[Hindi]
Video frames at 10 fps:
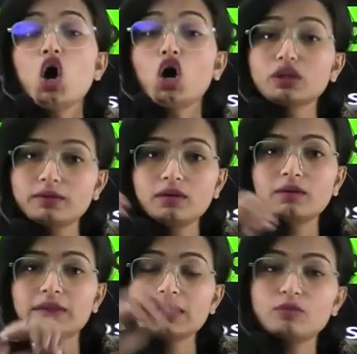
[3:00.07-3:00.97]
और आ,
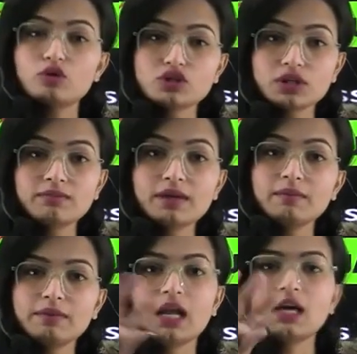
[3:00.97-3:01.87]
मतलब क्वेश्चन
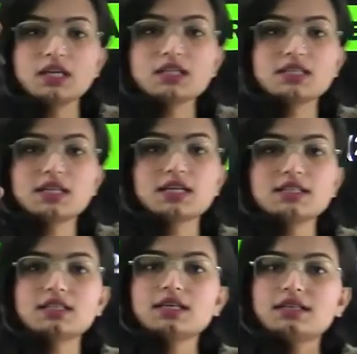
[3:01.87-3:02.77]
में बना के जिस तरीके
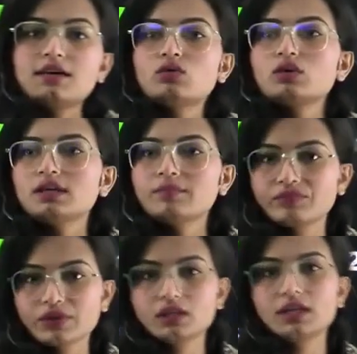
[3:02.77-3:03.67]
से देते हैं वो कि
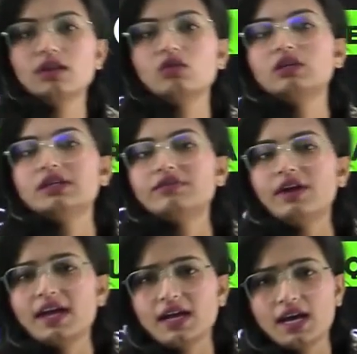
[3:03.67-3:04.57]
येलो लीफ
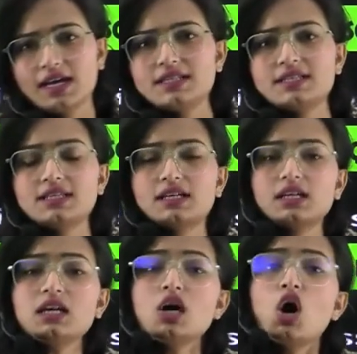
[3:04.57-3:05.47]
है या ऐसे ऐसे
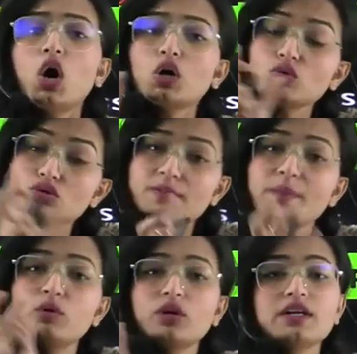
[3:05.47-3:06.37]
करके और उसमें
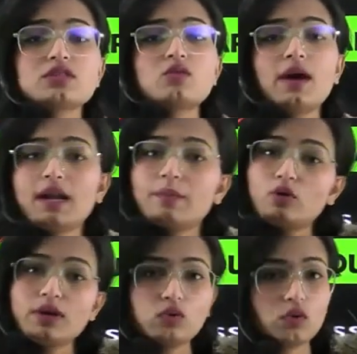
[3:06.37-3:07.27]
पुनेट स्क्वायर आपको
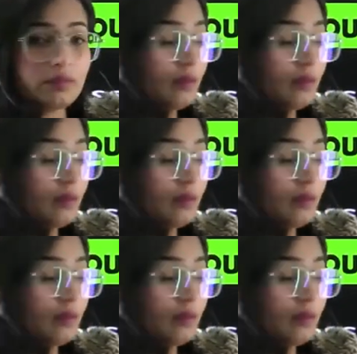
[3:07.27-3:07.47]
एक कोई भी